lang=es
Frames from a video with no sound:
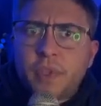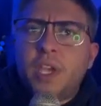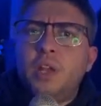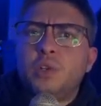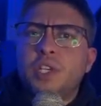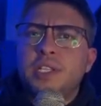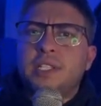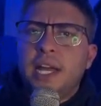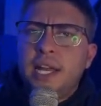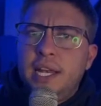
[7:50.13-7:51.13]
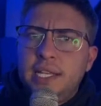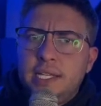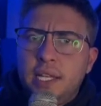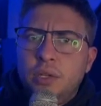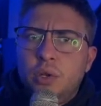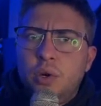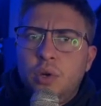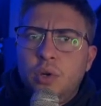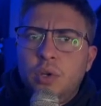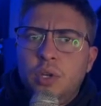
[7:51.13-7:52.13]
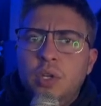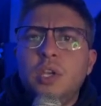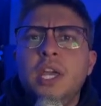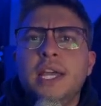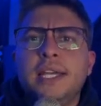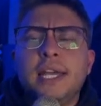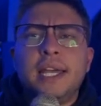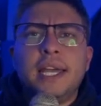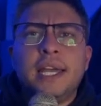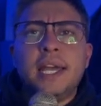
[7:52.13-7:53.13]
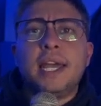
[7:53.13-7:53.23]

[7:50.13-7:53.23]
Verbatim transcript: los estaré leyendo y el que